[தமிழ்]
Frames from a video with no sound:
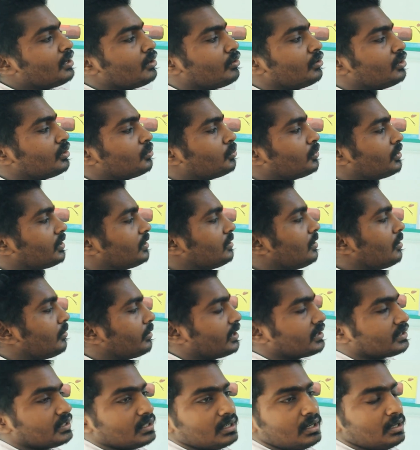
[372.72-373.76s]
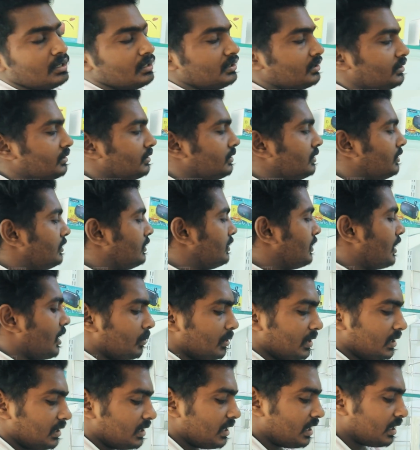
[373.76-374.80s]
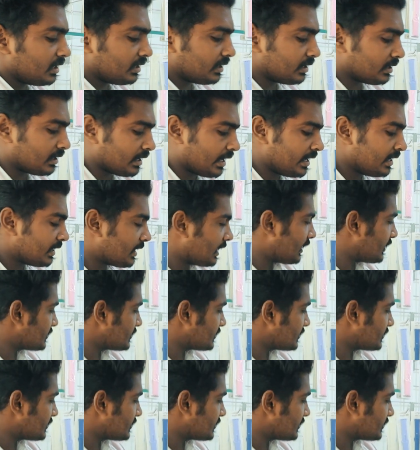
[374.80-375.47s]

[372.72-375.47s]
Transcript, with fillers: எது அவங்களுக்கு பிடிக்குதோ அவங்க எடுத்துக்கலாம் அப்படி இல்லை நீங்கள் நைக்